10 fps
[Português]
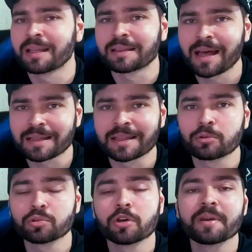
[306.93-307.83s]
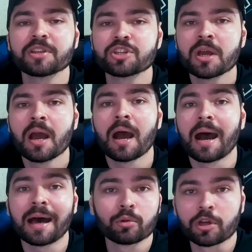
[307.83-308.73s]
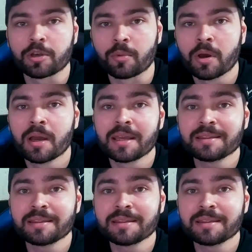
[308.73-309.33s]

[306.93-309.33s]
nada, é totalmente anônimo.